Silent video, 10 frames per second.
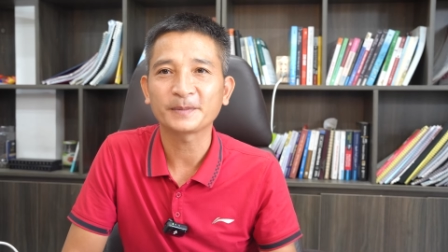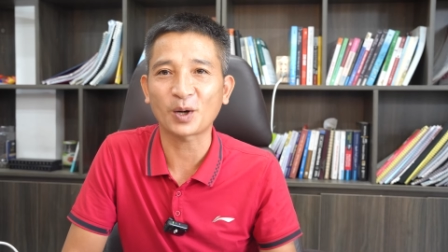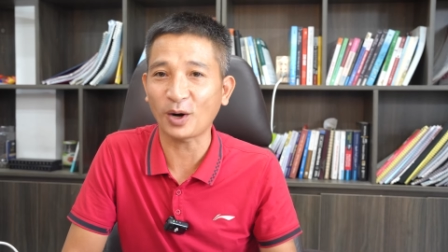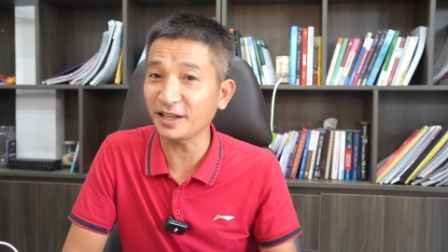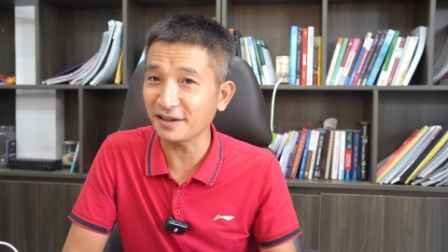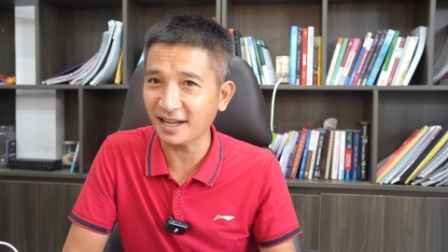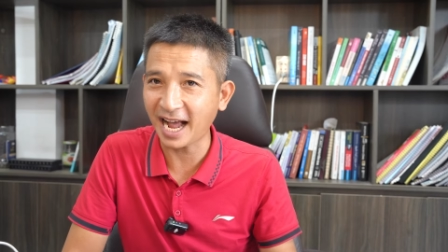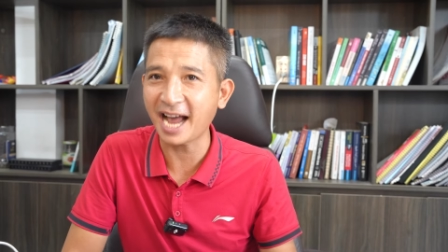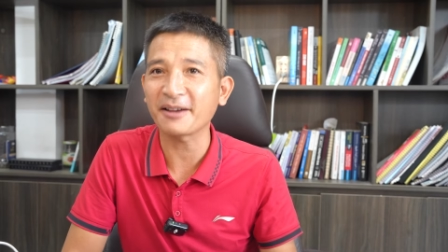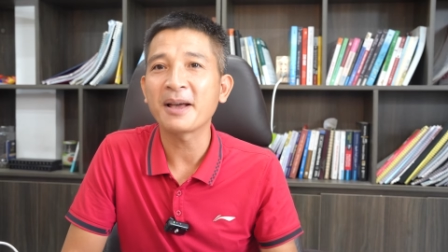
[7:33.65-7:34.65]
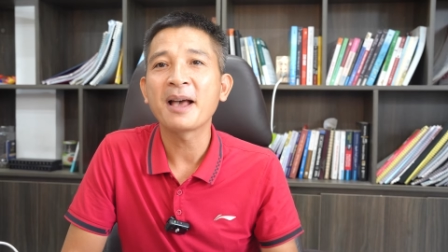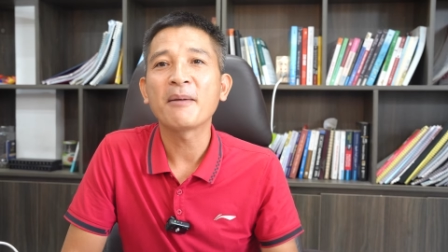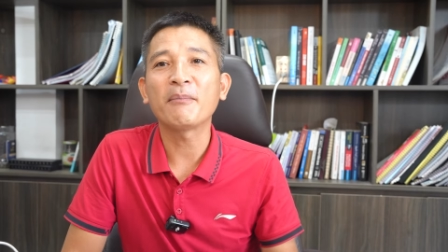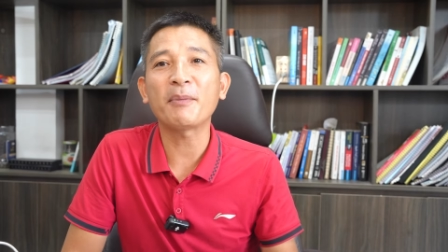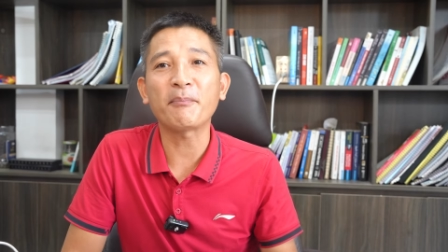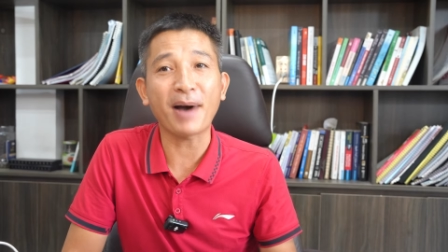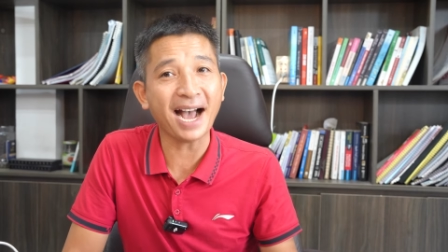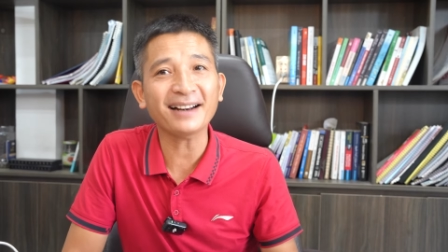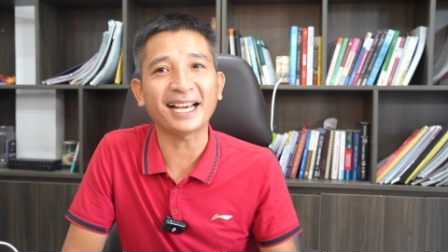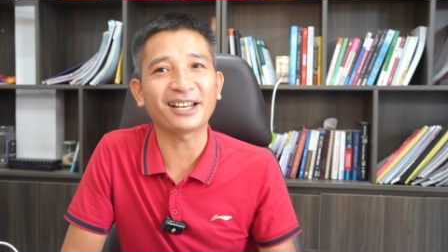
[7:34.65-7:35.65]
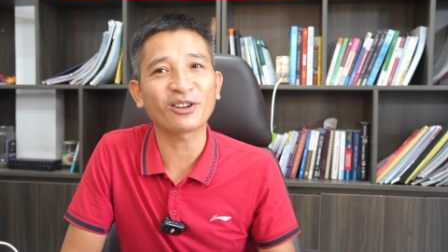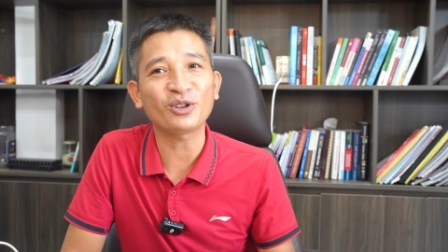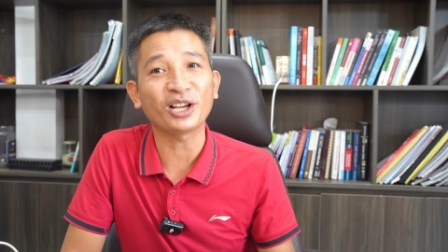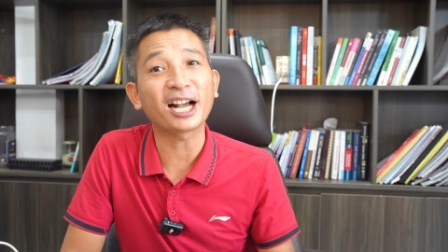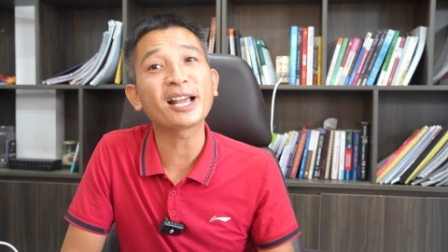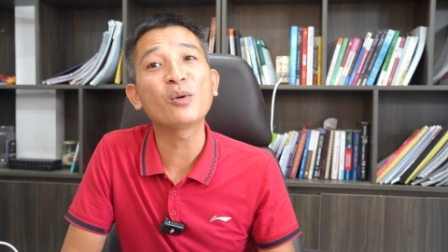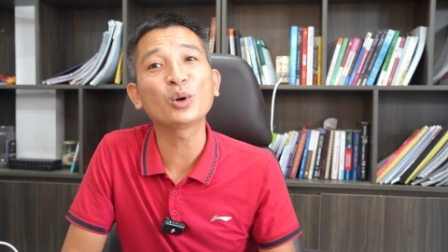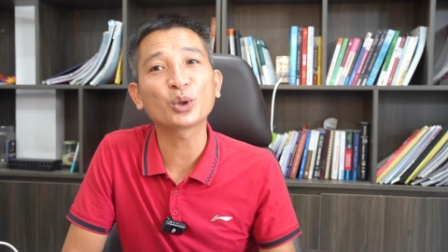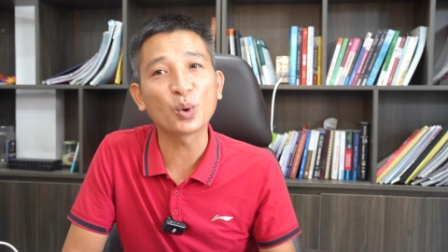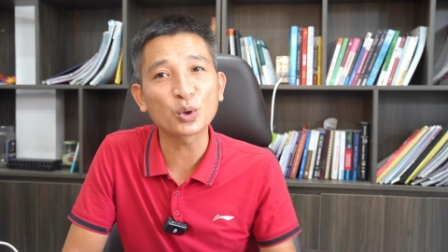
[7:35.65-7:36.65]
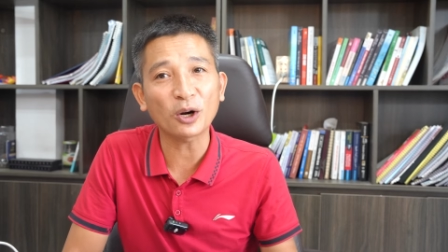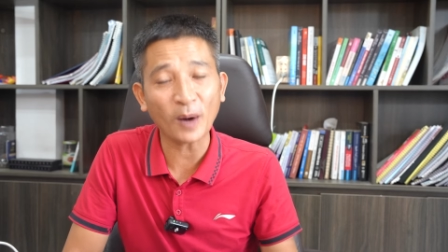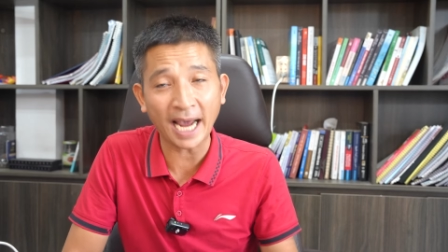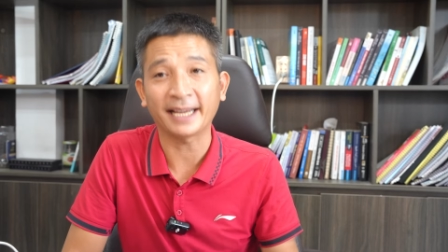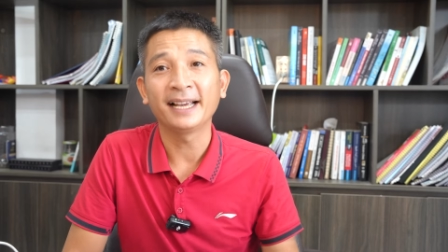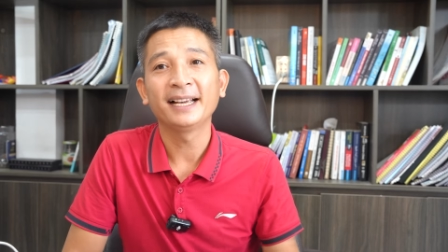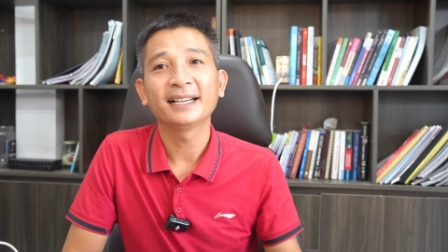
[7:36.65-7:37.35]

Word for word: Đó là những cái mà mang đến cho những cái nguồn thu sau này.